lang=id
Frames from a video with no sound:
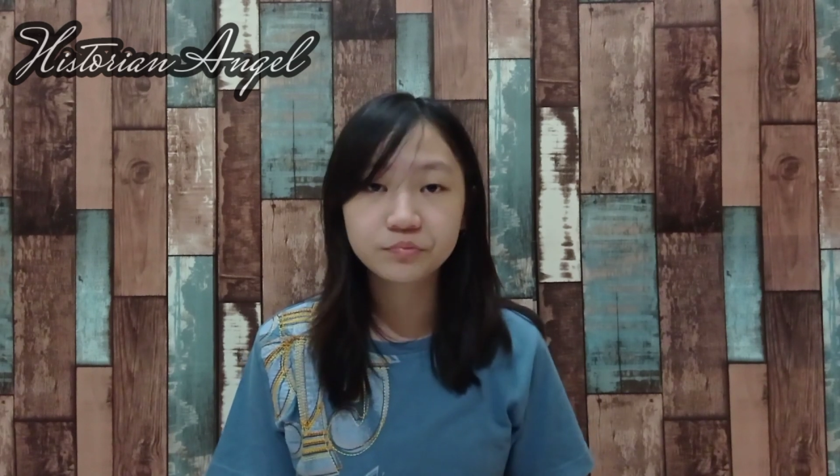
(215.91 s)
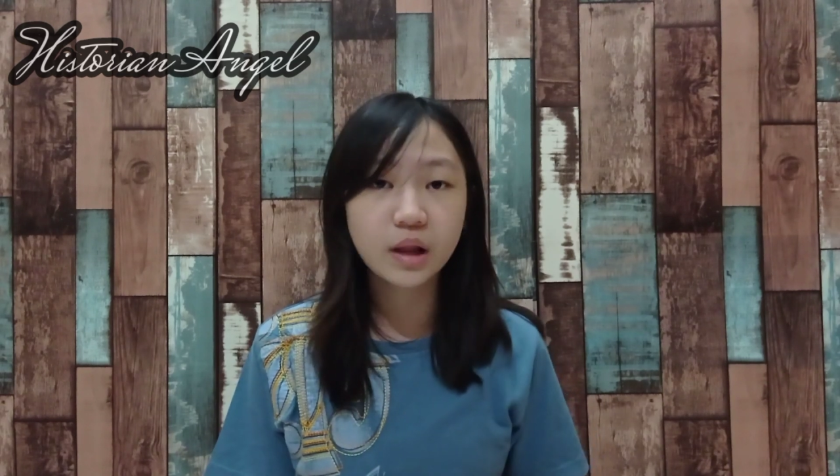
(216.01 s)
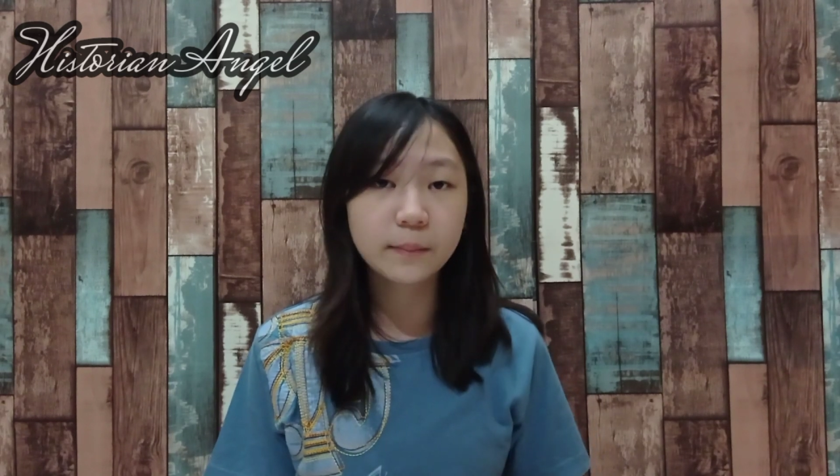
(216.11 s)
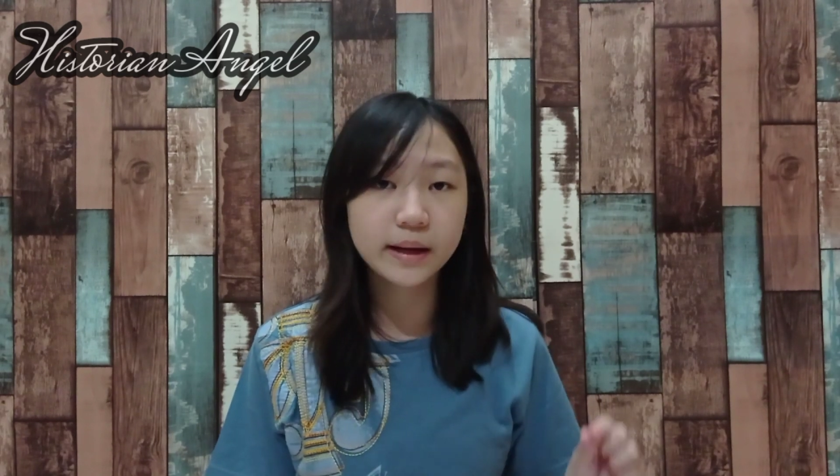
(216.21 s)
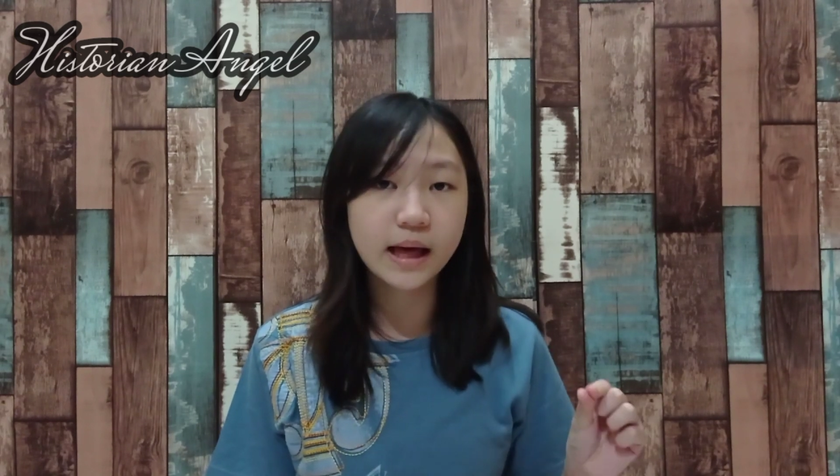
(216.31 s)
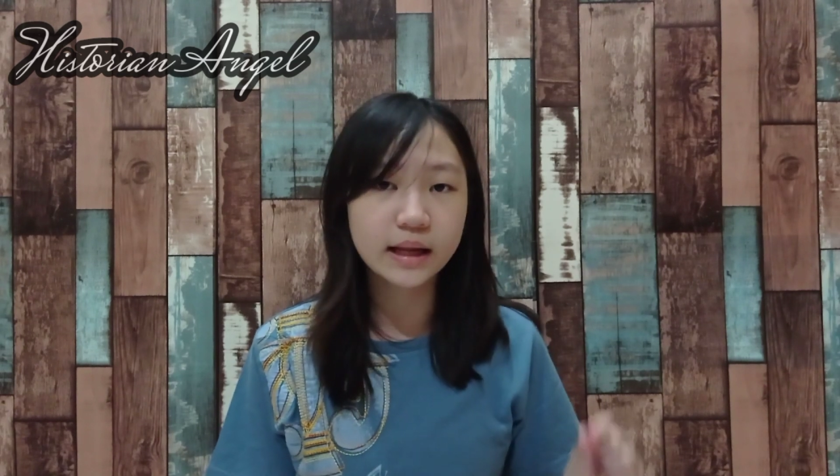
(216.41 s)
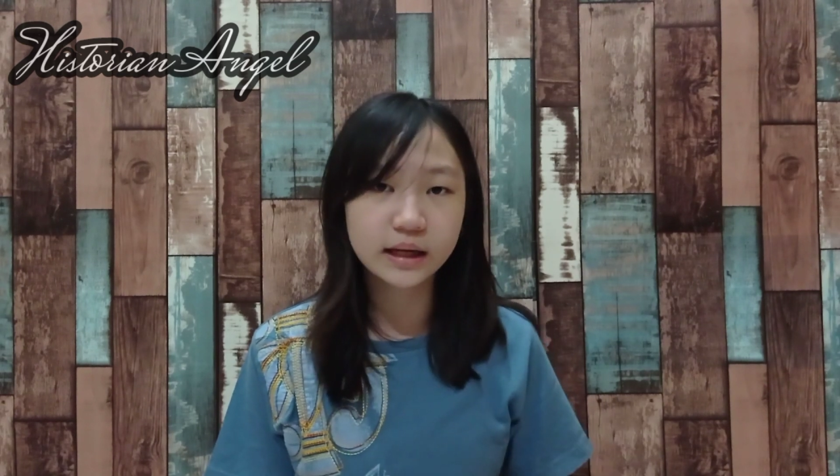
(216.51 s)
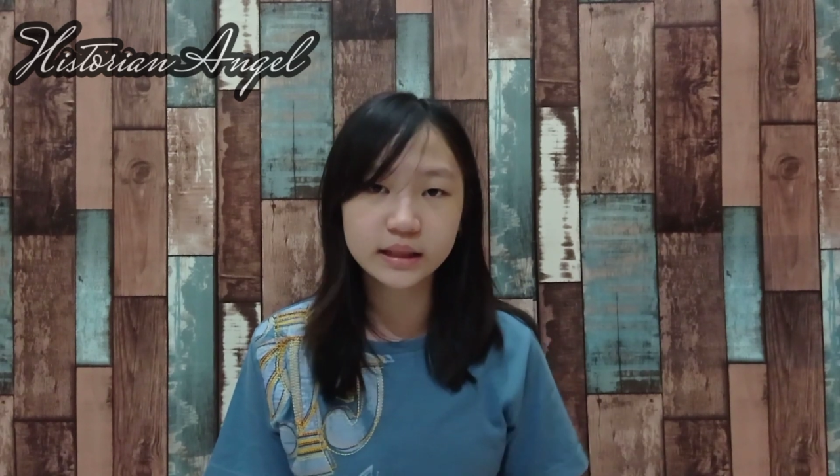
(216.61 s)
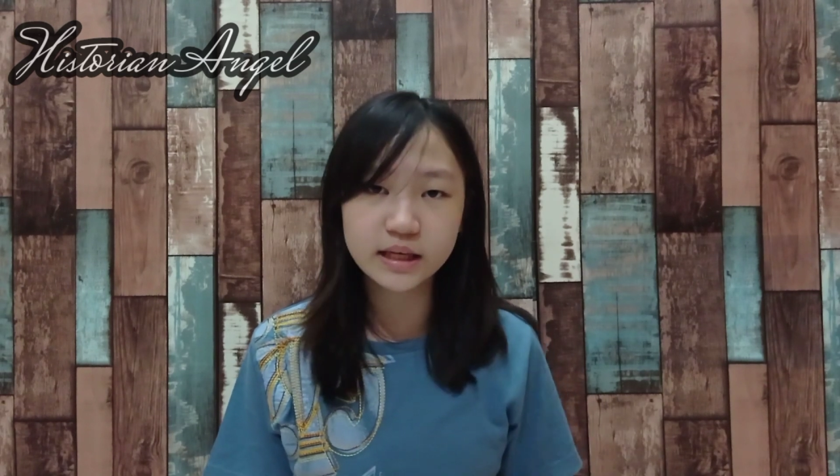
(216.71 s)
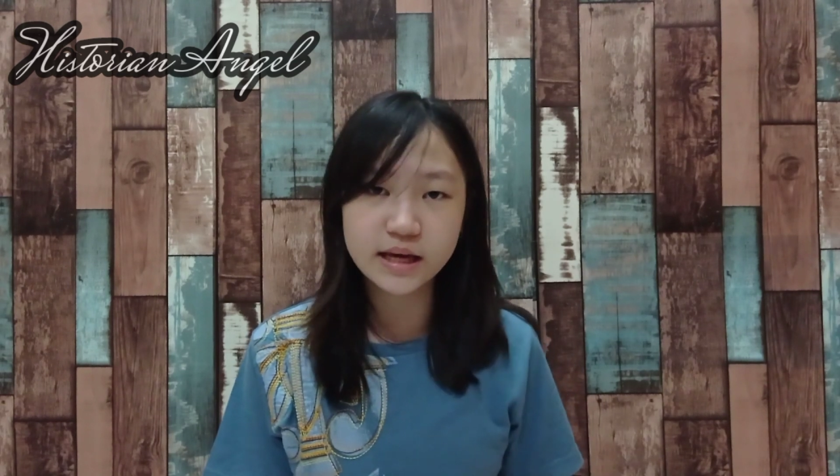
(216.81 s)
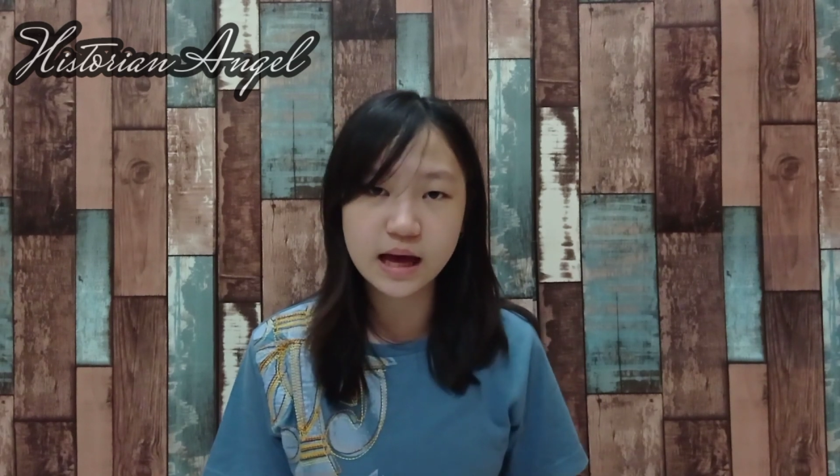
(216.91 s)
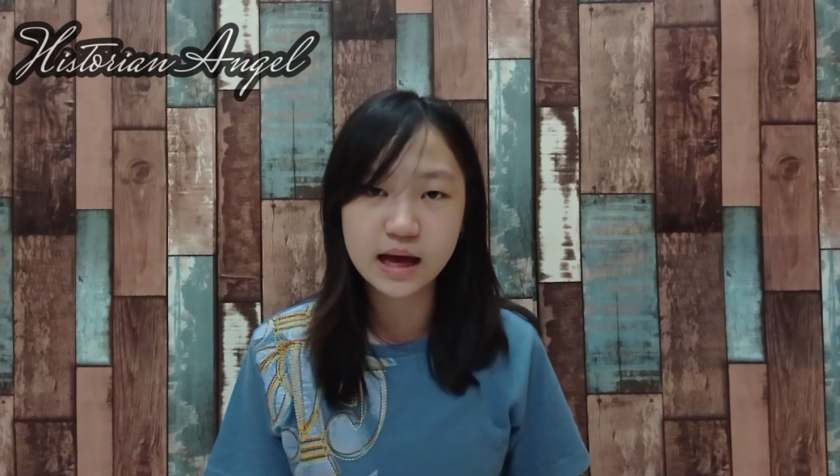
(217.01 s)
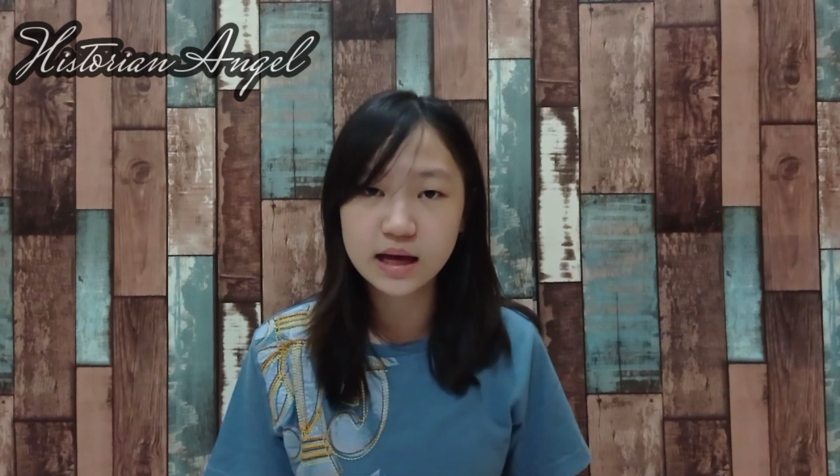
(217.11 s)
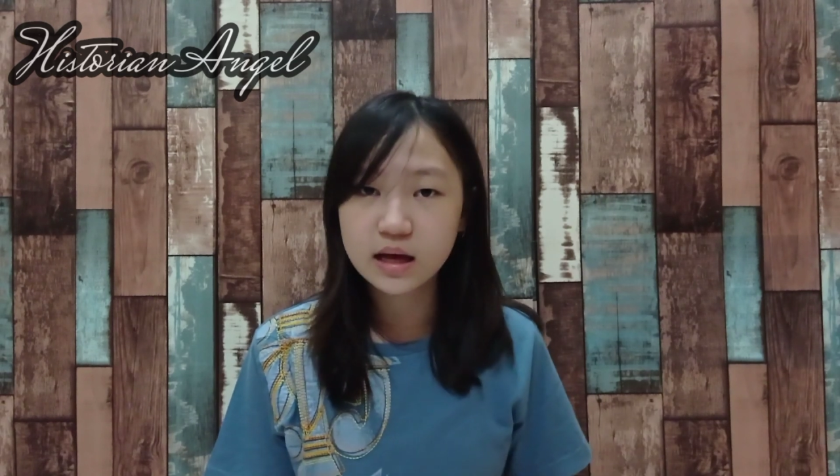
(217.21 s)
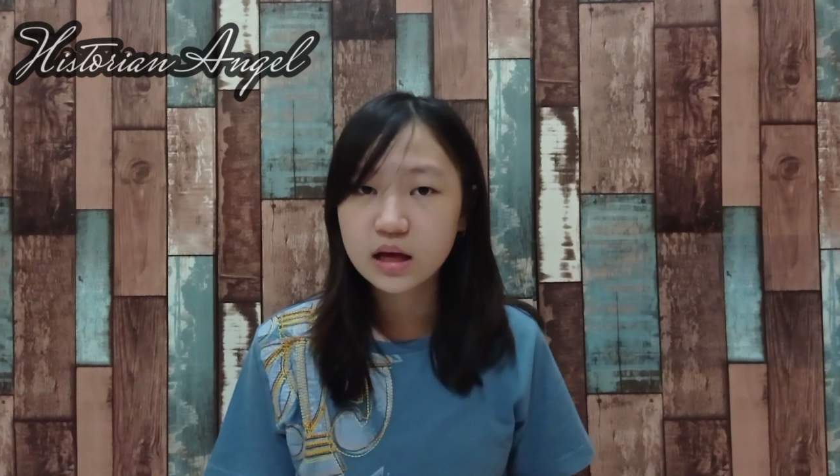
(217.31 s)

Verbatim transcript: dan pada hari ketiga,